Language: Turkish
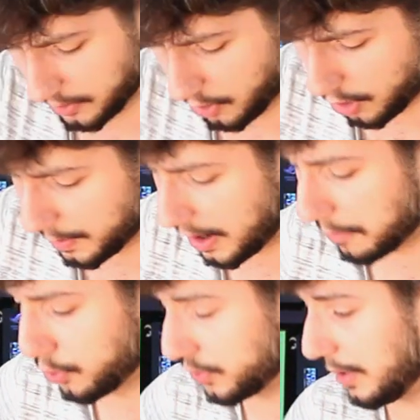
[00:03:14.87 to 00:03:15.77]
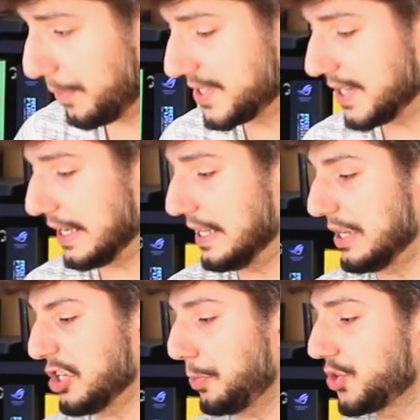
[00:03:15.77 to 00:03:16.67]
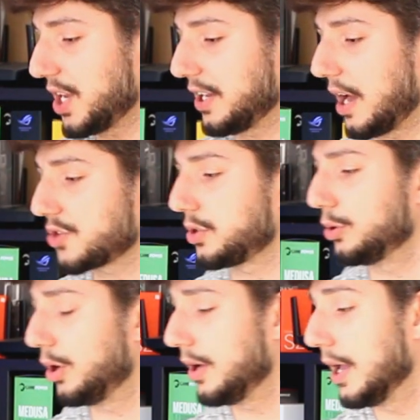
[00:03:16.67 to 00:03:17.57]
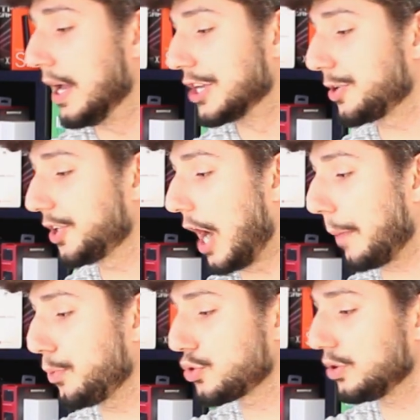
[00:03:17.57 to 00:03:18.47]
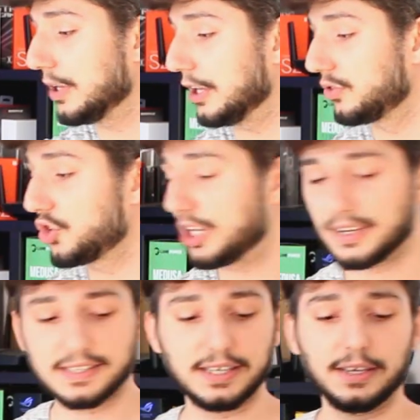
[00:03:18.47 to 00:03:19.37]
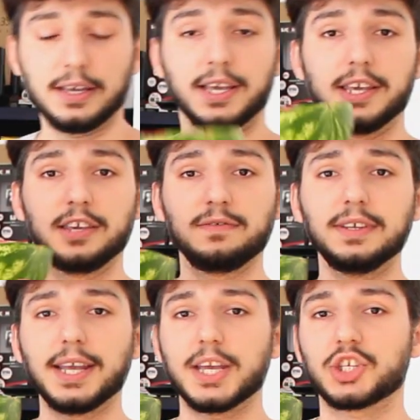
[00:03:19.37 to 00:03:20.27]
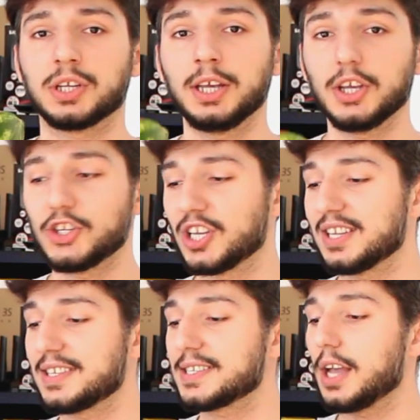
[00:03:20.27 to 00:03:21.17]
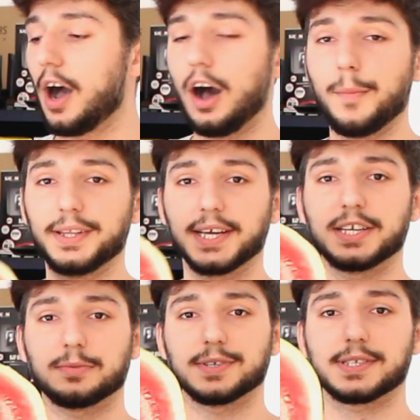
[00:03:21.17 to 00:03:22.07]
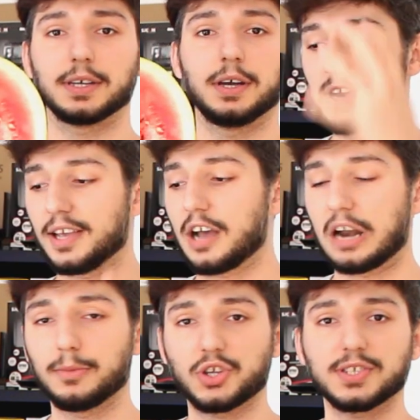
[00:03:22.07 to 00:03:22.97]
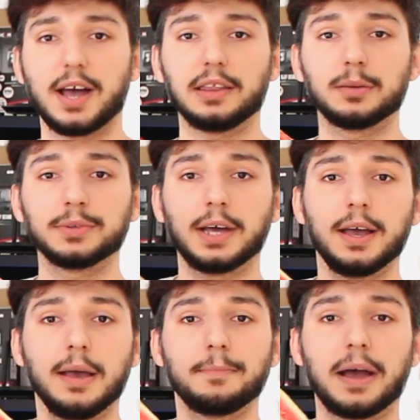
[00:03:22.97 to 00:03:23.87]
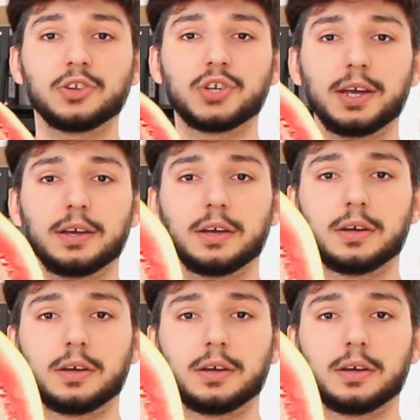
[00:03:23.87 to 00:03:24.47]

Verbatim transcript: Oba burada bizi ilginç bir şey karşılıyor. Şimdi karpuzun Dışarısı Nvidia yeşili, içerisi ise AMD kırmızısı. Renk karmaşası anlamında bence